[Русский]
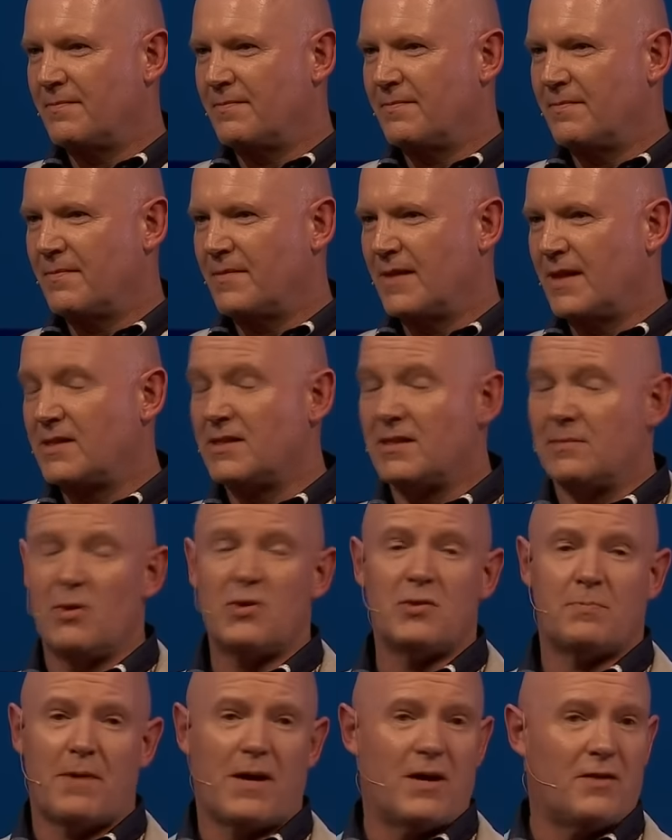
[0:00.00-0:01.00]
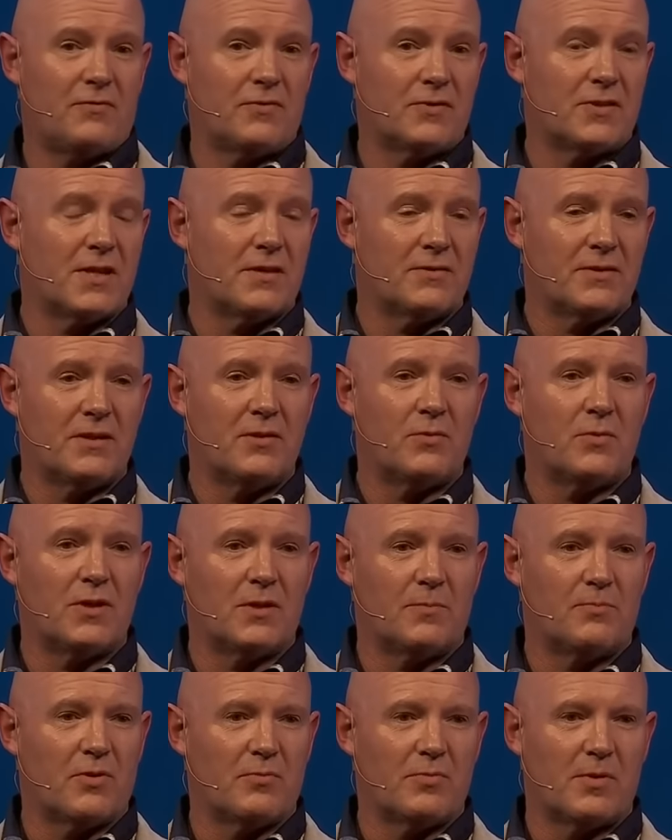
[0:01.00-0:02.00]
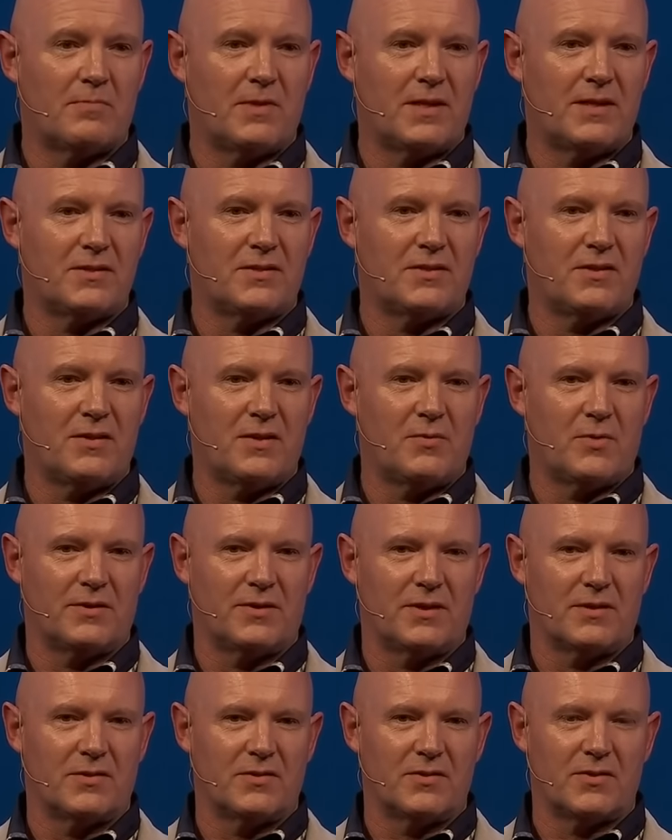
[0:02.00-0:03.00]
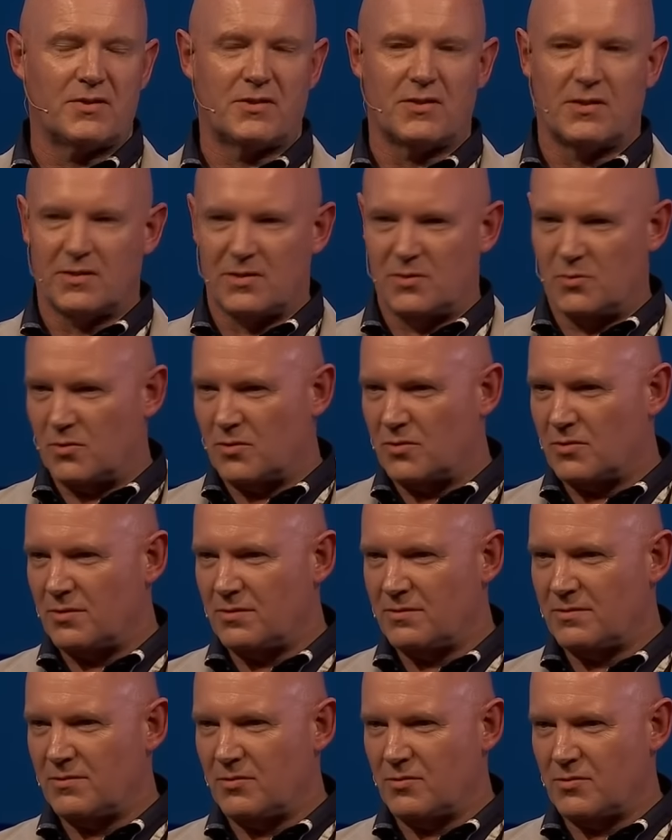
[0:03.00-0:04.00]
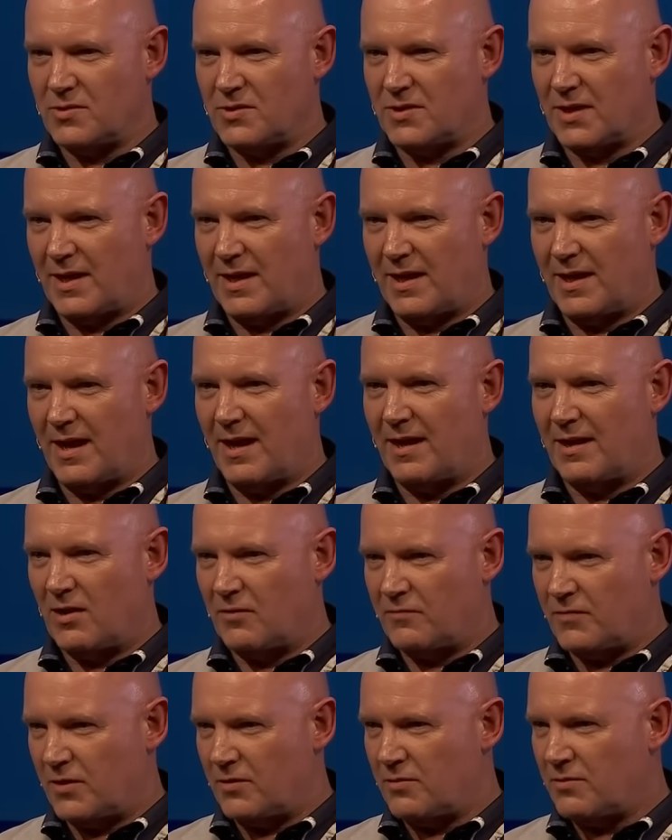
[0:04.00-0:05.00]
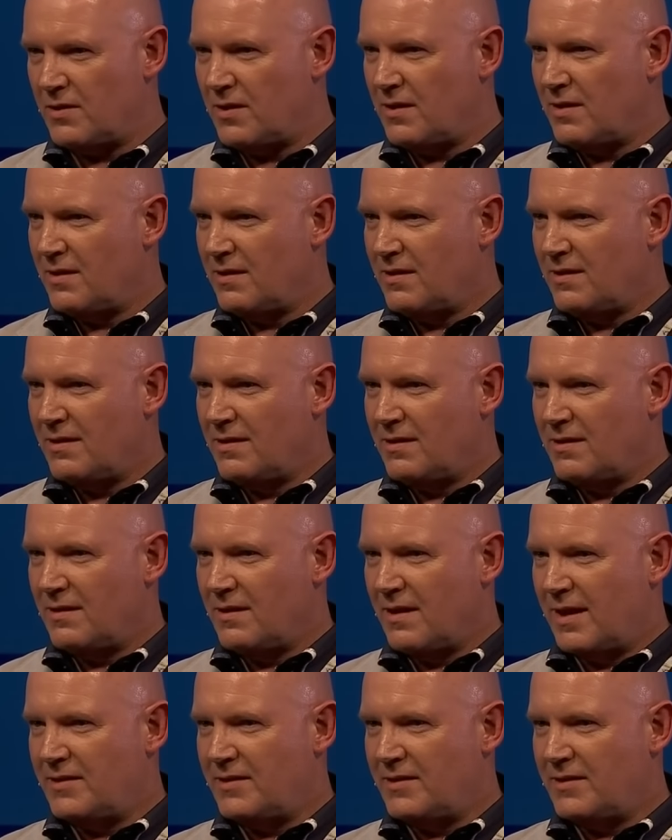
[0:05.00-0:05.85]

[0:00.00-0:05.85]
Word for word: Возможно, самый мощный звук в мире, единственный, который может спровоцировать войну или сказать «я люблю тебя».